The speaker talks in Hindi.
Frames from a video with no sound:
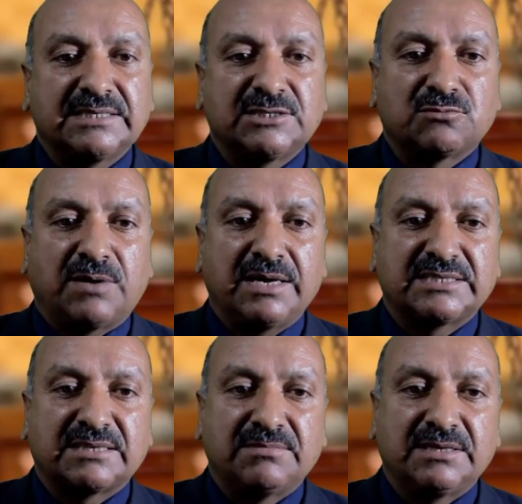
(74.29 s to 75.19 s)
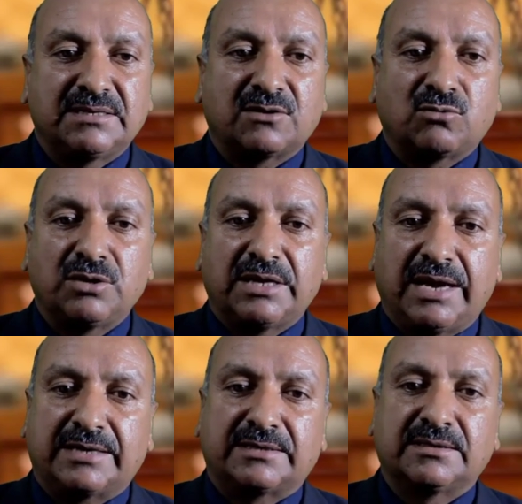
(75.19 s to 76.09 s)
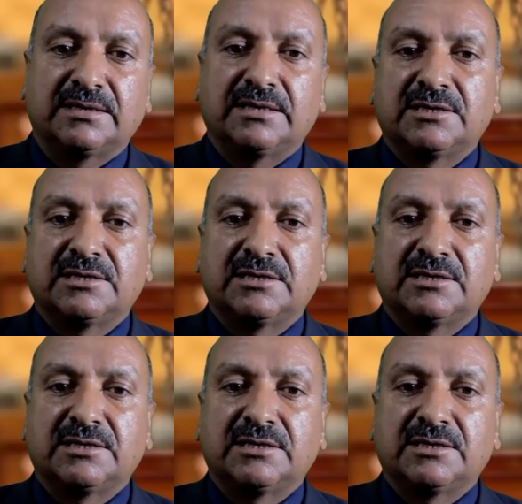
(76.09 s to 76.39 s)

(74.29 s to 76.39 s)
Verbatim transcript: किसी सूबाई इसम्बली का कोई एक्ट